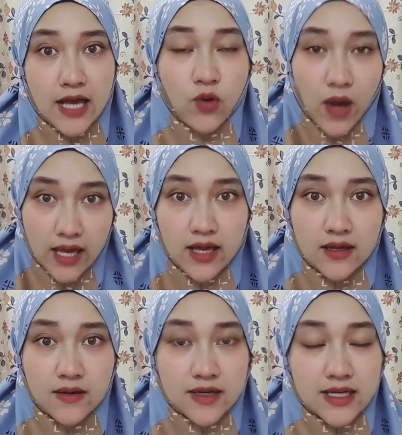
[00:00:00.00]
ayu
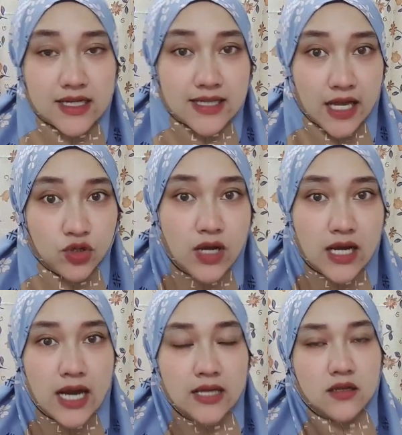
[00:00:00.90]
ayu ke saya juga
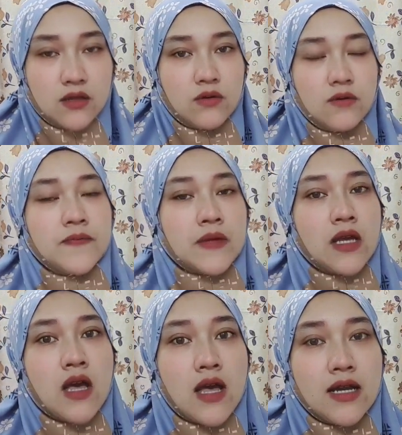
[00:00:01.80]
guys gitu
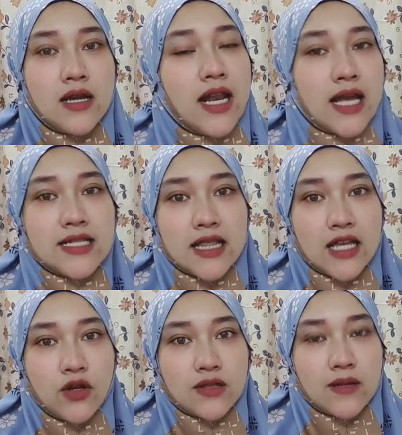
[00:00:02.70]
dan dengan
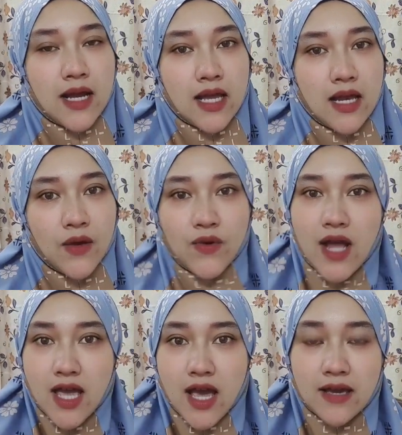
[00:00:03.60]
santai dokter bilang gini udah
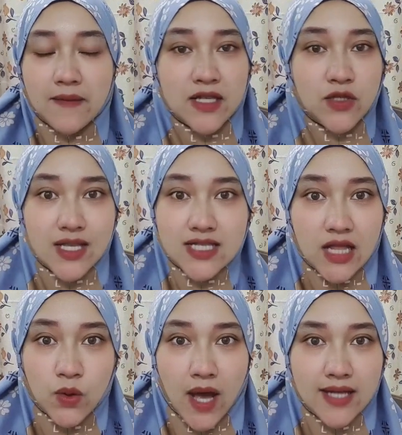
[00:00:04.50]
ya masukin
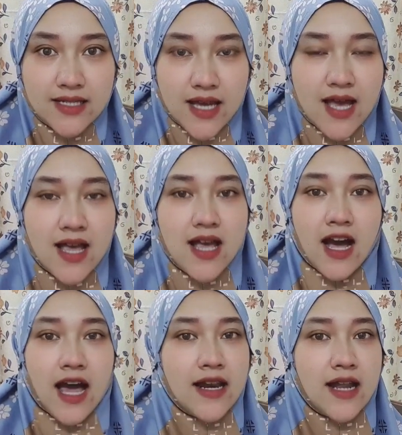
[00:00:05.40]
satu aja
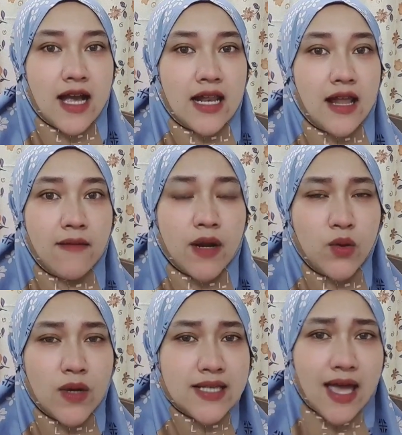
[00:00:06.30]
karena kalian
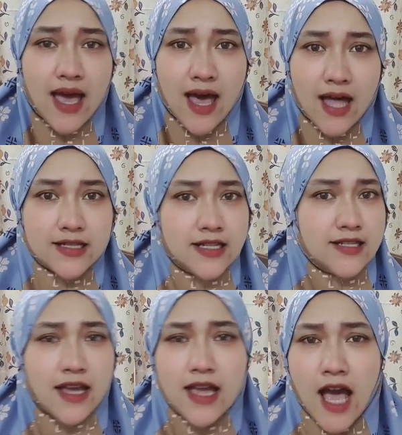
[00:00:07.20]
berdua sehat jadi
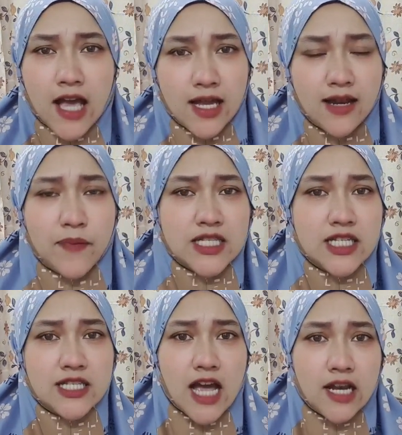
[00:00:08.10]
saya yakin ini
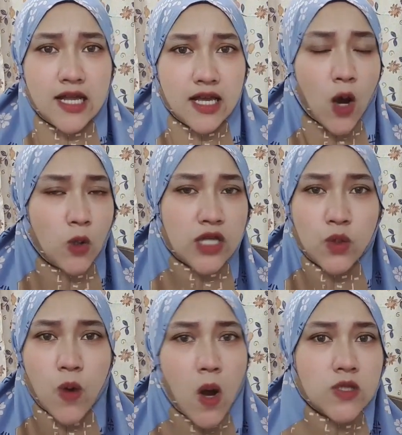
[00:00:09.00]
pasti jadi nggak
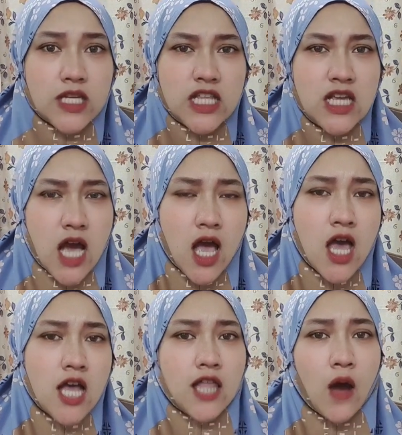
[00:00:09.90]
usah dua nggak usah tiga
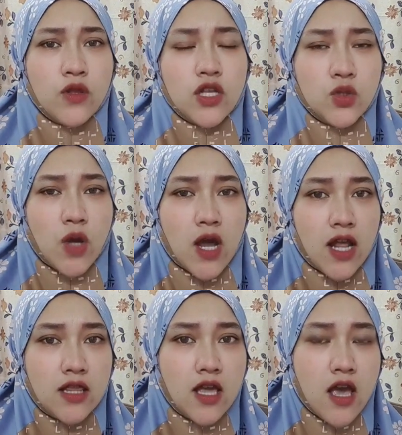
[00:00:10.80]
takutnya juga
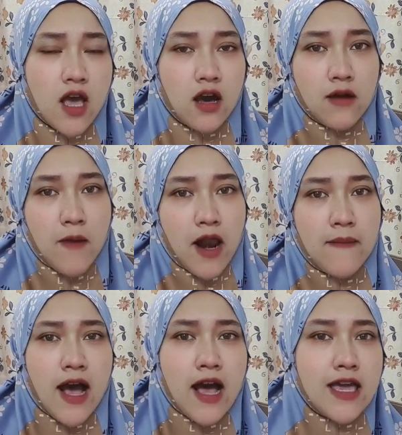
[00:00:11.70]
nanti uh,
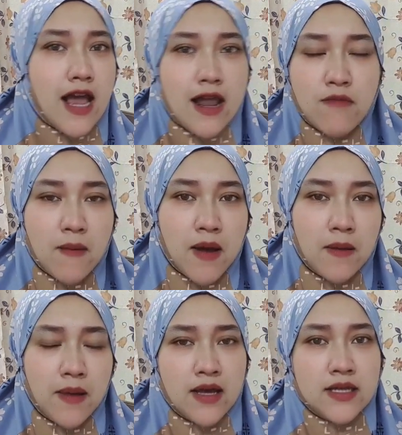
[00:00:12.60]
malah bahaya lah bla
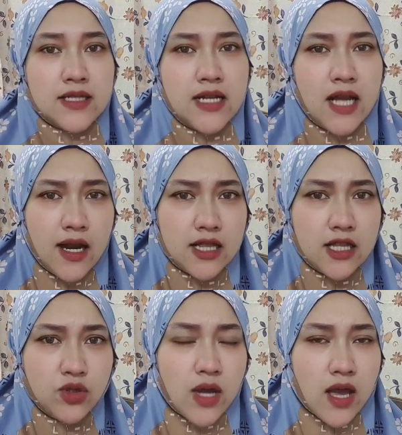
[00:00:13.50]
bla bla jadi kan
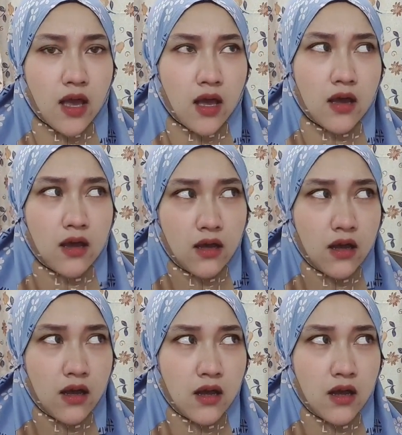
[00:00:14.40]
kita juga yang kayak hah